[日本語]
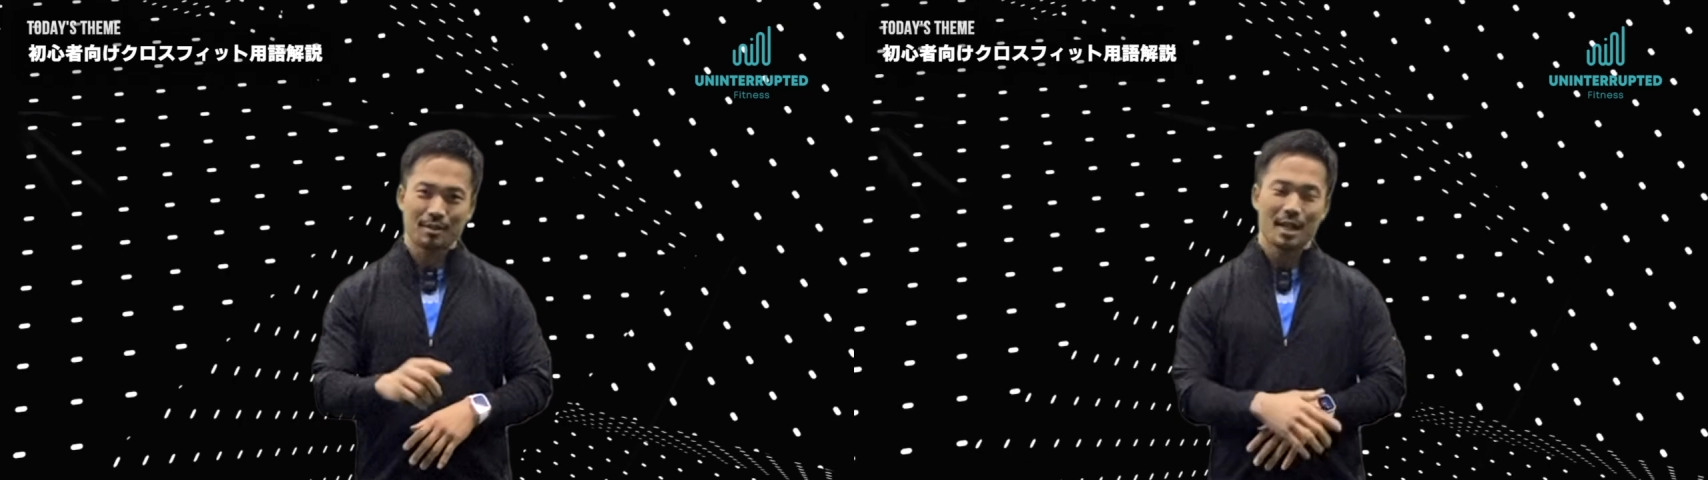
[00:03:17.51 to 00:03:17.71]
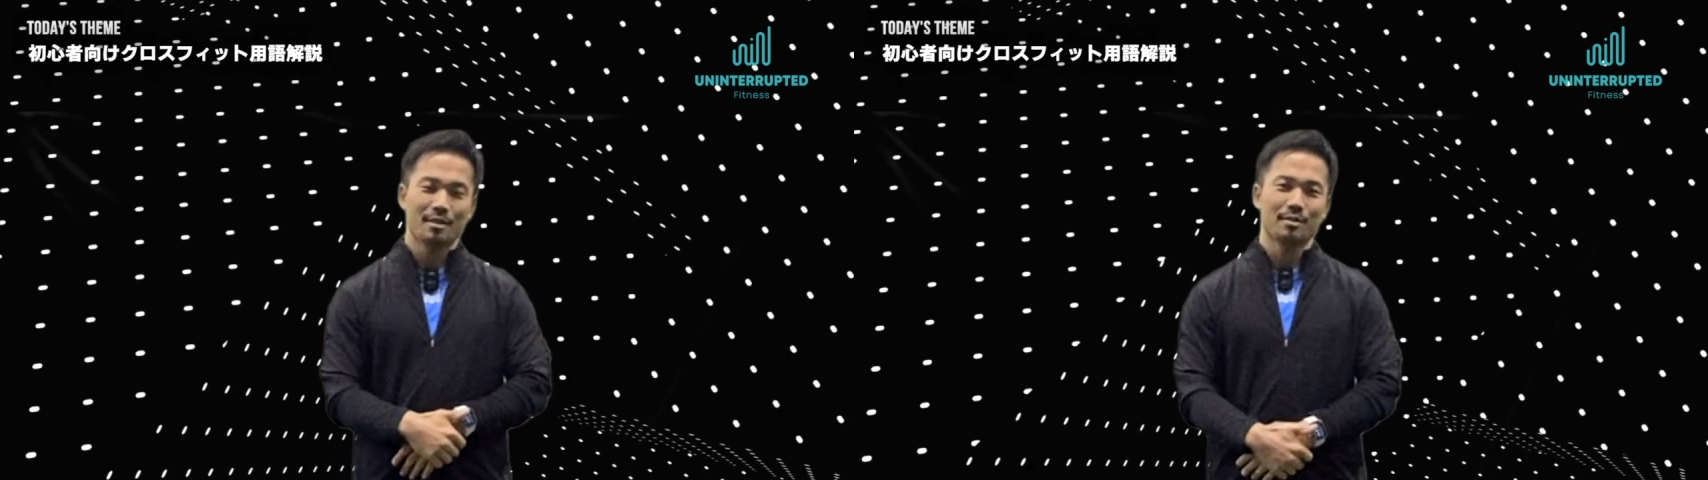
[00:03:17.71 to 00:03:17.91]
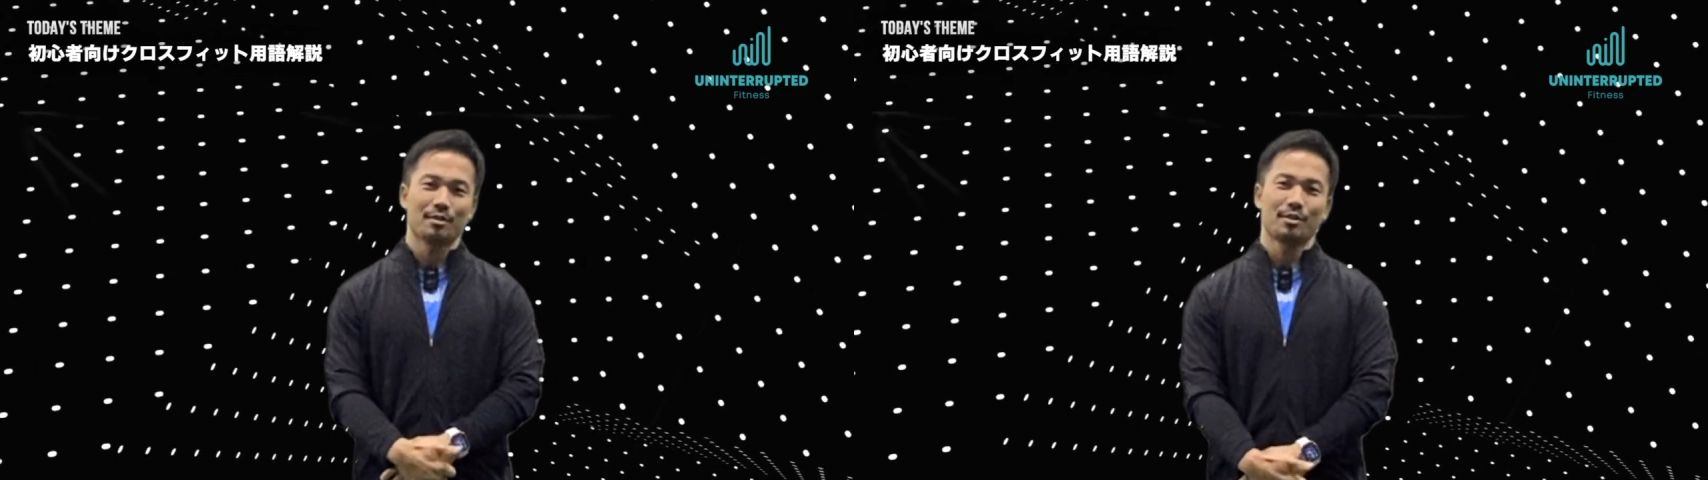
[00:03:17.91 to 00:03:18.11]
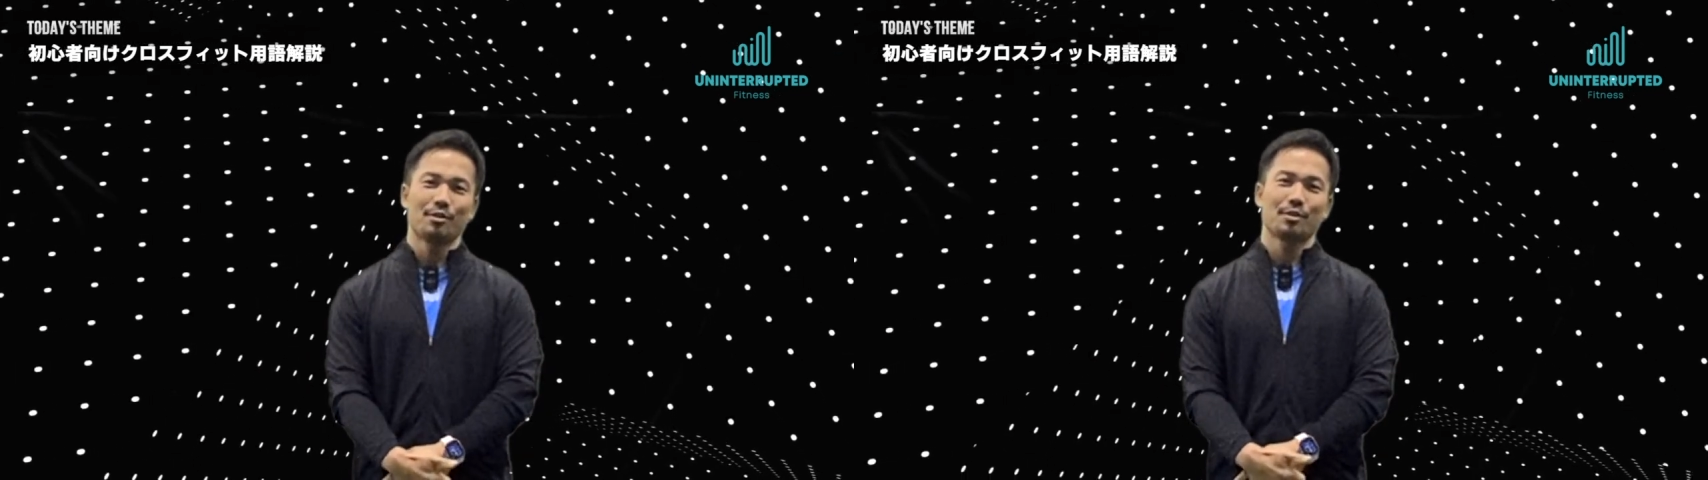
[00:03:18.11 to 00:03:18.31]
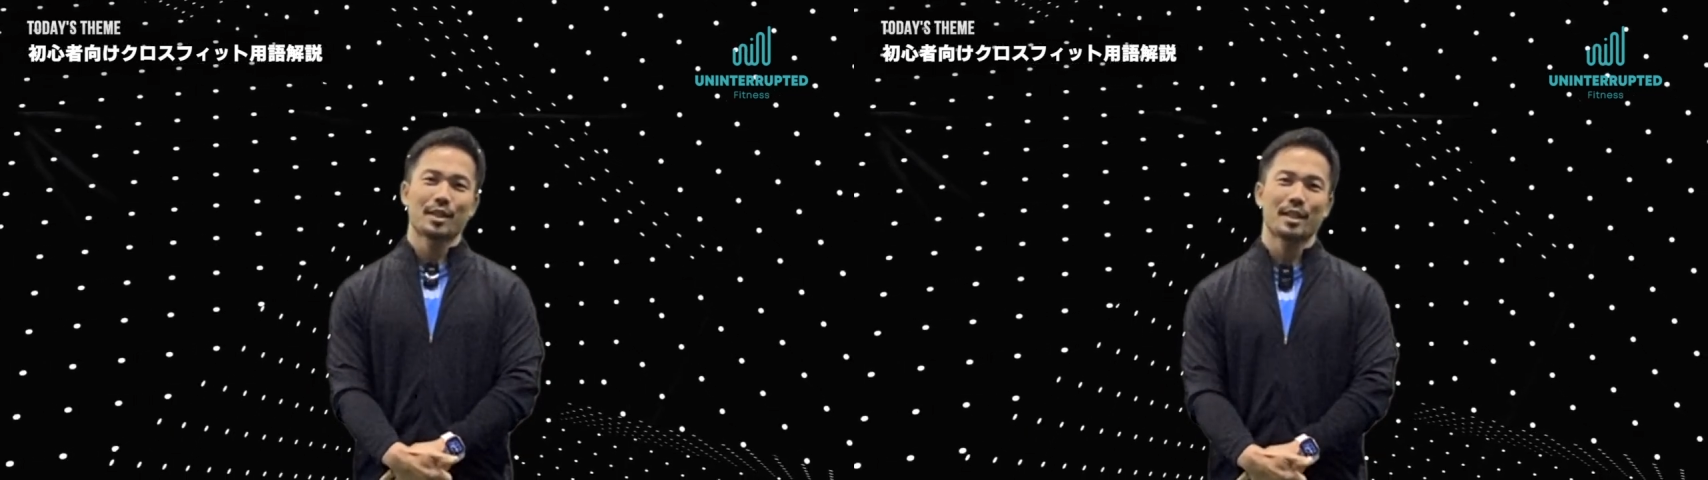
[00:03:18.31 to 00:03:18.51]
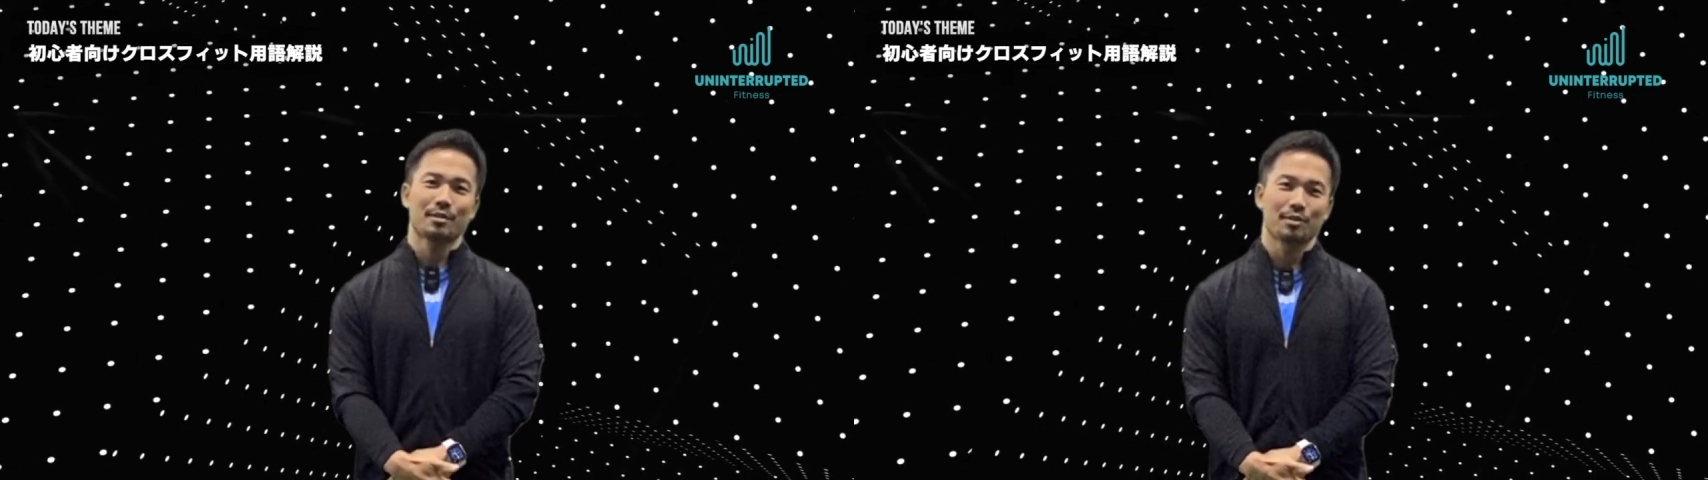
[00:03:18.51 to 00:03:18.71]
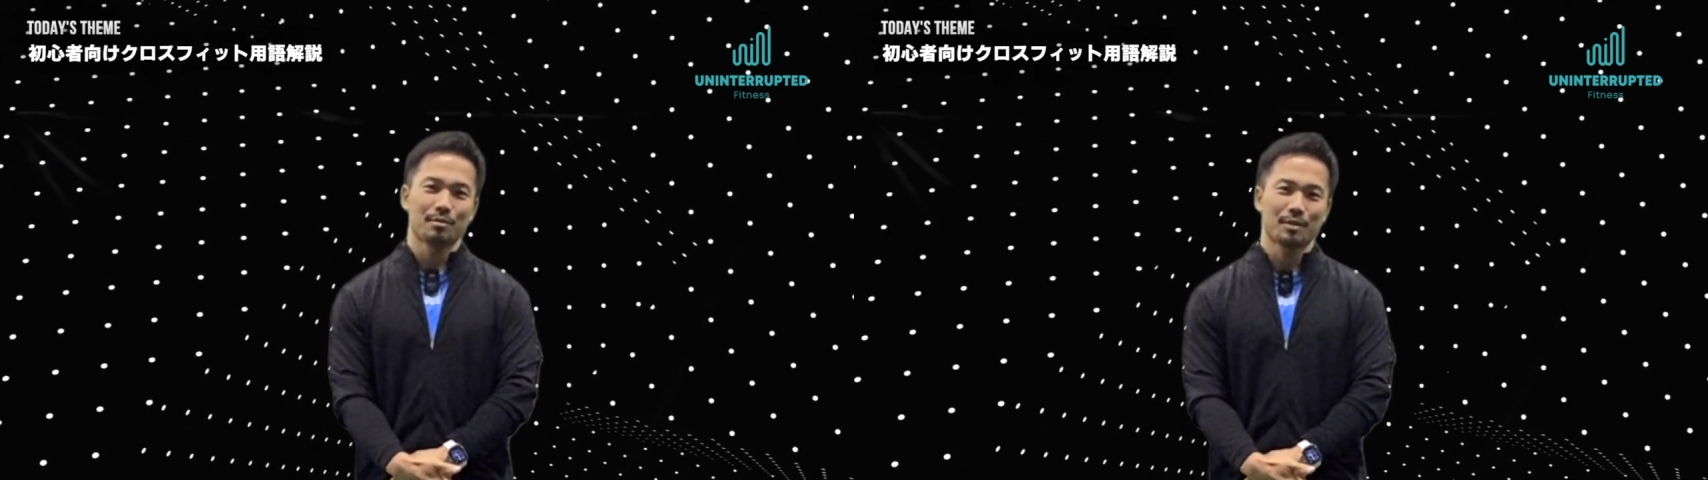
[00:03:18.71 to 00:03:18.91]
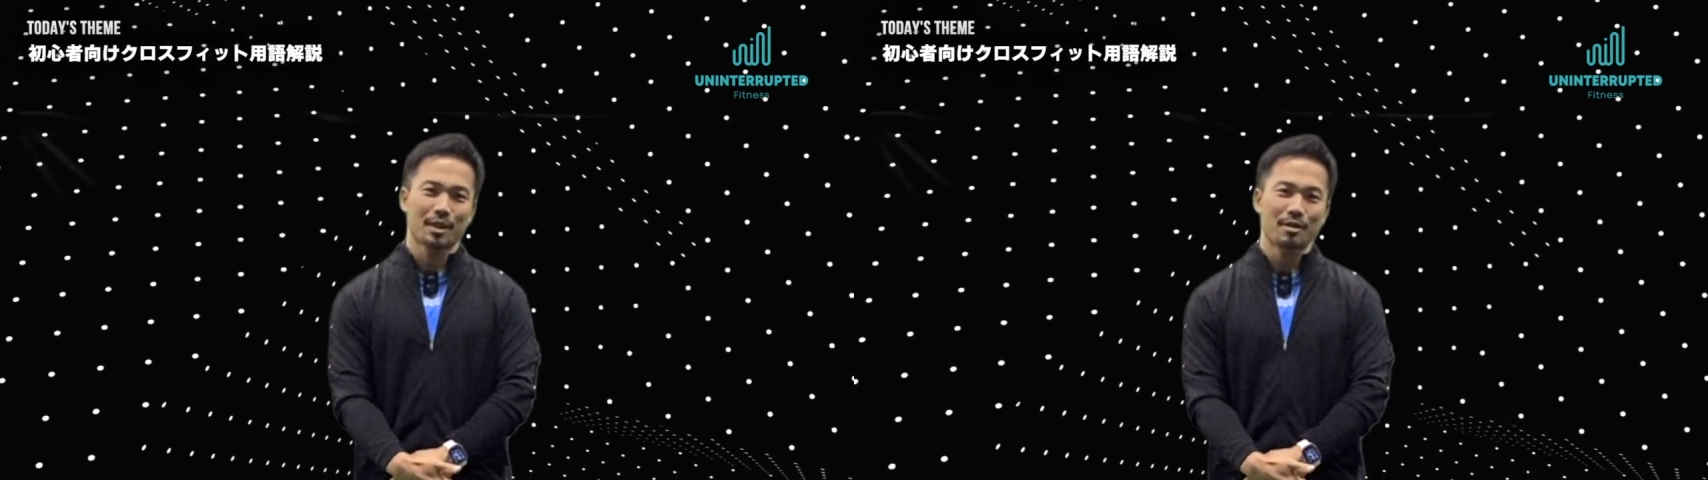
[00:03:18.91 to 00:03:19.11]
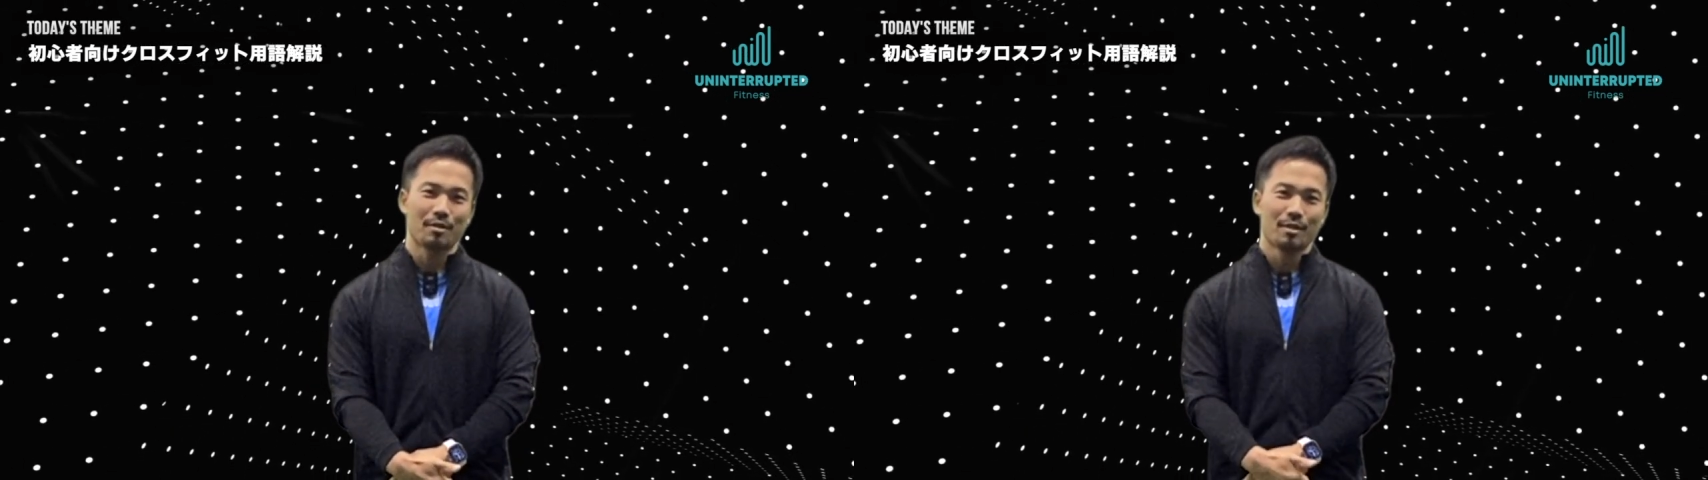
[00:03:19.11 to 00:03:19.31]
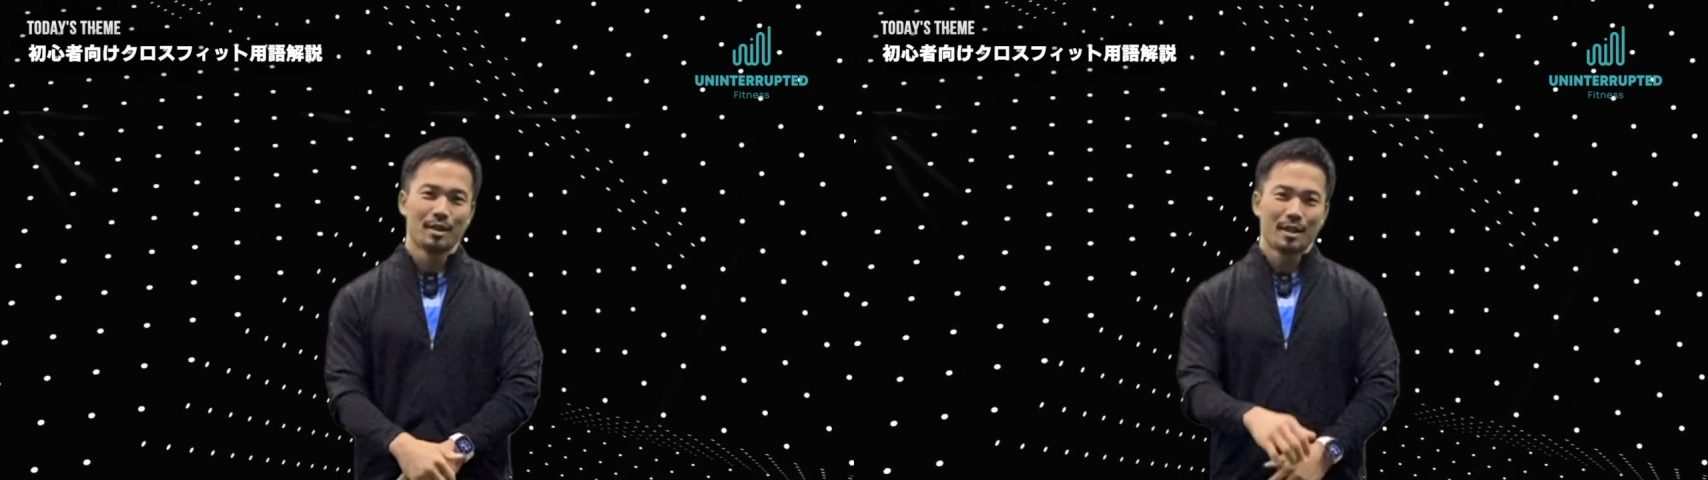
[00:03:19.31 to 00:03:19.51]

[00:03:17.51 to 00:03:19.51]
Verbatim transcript: あの用語が出てくると思うんですけど